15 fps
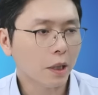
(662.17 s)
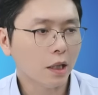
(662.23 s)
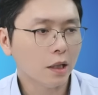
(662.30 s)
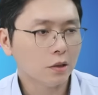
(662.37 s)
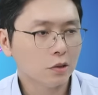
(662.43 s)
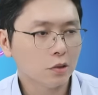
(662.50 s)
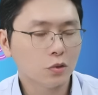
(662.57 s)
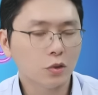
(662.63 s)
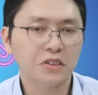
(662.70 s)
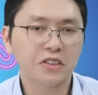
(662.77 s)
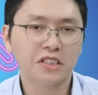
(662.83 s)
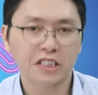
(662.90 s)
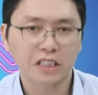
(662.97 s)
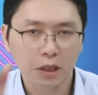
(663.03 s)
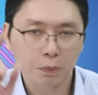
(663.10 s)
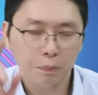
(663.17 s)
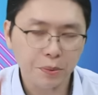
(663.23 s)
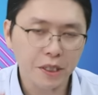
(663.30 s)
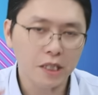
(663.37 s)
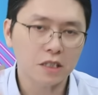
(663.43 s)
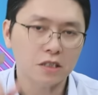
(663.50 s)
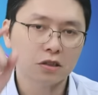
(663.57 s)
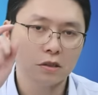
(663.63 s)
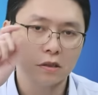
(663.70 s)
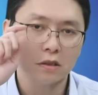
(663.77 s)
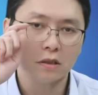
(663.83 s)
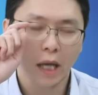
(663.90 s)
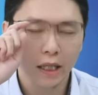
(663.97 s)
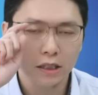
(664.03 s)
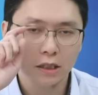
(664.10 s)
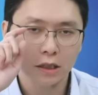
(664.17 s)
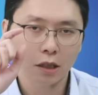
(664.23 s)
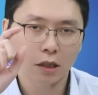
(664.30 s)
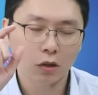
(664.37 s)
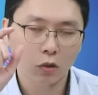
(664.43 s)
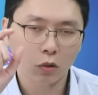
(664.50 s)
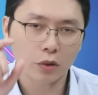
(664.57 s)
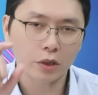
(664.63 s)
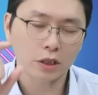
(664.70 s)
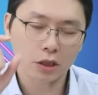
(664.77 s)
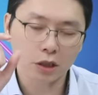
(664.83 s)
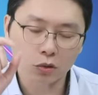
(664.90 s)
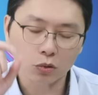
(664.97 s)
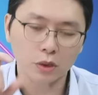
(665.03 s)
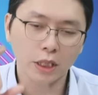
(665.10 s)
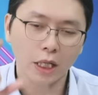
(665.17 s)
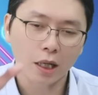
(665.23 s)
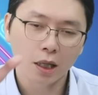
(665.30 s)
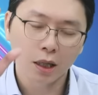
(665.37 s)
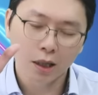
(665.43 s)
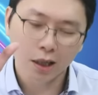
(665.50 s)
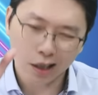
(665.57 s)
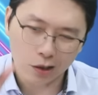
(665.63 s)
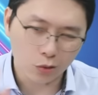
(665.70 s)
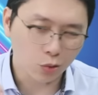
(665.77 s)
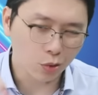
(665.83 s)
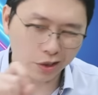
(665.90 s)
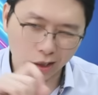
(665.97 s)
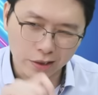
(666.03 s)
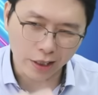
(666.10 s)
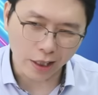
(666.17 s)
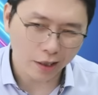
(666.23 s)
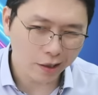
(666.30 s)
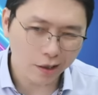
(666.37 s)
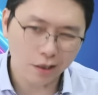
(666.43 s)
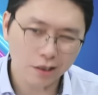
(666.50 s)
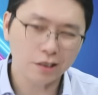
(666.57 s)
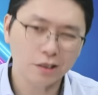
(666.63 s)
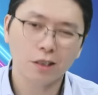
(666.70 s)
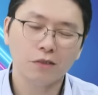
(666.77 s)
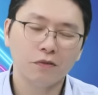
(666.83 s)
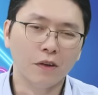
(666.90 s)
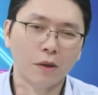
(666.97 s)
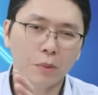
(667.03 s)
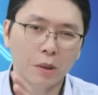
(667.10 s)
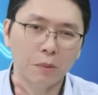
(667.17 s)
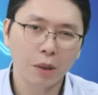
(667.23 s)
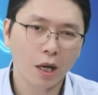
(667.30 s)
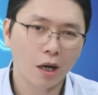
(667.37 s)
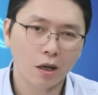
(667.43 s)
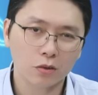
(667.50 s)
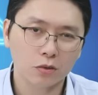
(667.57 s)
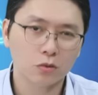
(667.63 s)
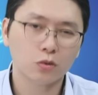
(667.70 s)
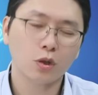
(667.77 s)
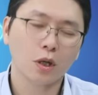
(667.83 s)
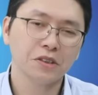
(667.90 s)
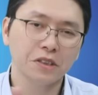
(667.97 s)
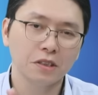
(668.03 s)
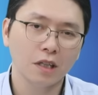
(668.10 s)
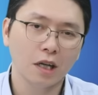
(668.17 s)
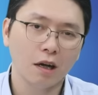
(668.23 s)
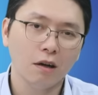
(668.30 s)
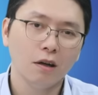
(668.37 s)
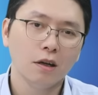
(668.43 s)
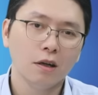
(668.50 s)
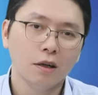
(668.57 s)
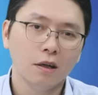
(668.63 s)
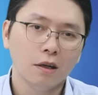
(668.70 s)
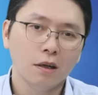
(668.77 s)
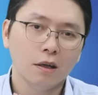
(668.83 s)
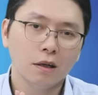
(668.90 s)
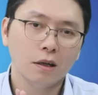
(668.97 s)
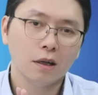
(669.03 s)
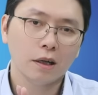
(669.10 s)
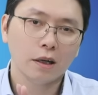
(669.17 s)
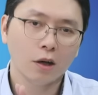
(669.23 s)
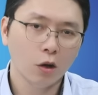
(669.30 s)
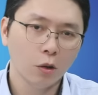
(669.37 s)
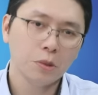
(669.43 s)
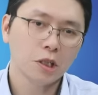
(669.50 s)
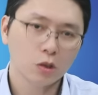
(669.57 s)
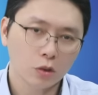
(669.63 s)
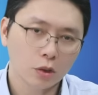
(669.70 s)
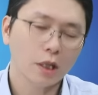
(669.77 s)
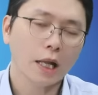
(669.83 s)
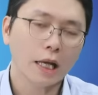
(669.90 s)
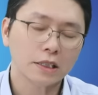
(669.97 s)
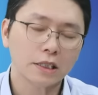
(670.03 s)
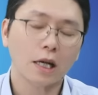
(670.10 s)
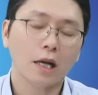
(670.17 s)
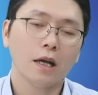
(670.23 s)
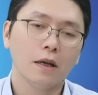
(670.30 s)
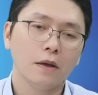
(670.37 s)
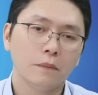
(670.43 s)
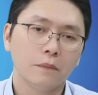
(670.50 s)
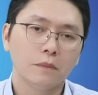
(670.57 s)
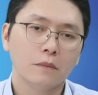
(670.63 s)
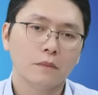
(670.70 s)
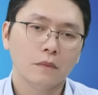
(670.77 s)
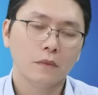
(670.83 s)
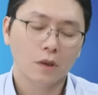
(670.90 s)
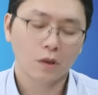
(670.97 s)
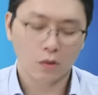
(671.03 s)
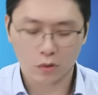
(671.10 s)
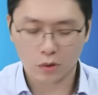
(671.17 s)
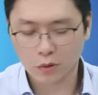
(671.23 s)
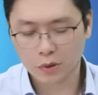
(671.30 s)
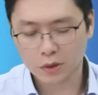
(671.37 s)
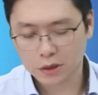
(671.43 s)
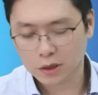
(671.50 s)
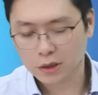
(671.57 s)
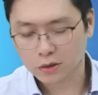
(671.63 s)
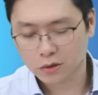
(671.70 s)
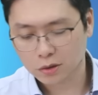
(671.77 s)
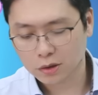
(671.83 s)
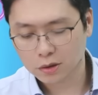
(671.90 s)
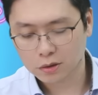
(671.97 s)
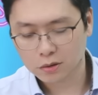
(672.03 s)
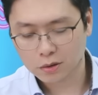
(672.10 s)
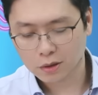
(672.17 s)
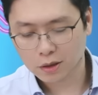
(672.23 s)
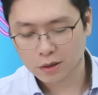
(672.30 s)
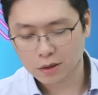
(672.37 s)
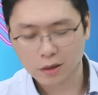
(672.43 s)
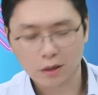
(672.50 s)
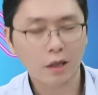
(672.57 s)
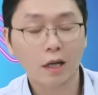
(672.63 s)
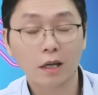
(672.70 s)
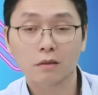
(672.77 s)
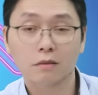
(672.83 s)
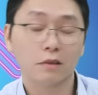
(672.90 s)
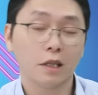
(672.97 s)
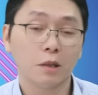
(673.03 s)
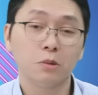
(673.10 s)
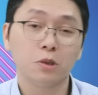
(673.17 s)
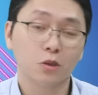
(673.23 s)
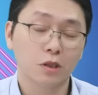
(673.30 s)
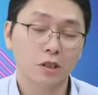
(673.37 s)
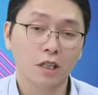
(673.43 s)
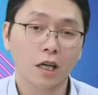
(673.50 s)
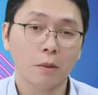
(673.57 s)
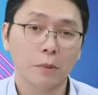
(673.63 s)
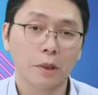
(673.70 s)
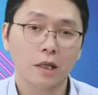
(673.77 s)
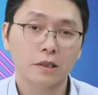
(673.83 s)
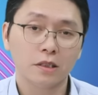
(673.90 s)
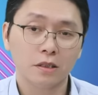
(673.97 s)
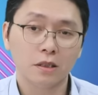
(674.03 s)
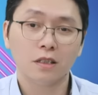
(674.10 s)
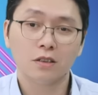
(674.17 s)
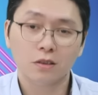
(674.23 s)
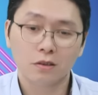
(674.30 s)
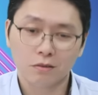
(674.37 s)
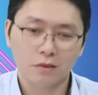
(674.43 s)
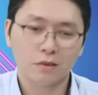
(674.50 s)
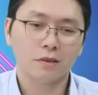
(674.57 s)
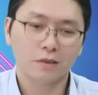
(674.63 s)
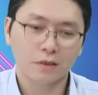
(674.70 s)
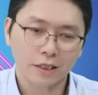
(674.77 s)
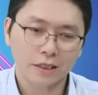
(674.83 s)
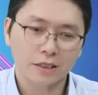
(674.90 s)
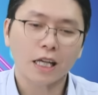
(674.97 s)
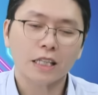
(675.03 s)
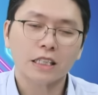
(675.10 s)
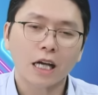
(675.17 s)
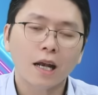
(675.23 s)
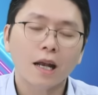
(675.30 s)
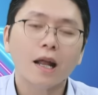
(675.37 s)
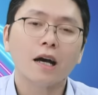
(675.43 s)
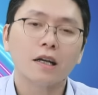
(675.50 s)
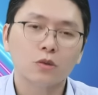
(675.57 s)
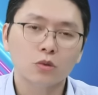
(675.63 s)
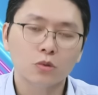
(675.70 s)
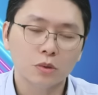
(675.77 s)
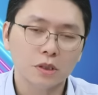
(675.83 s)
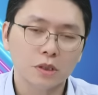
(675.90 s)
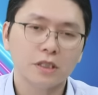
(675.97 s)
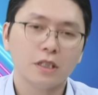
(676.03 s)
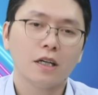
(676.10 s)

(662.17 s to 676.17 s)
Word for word: 嗯，所以即便是台积电的公业今天股价，很多早上啊跟着放鞭炮创新高，对，后面都拉下来，嗯，好，我认为这个就是刚 Amy 有提到嘛，今天大家让路一下，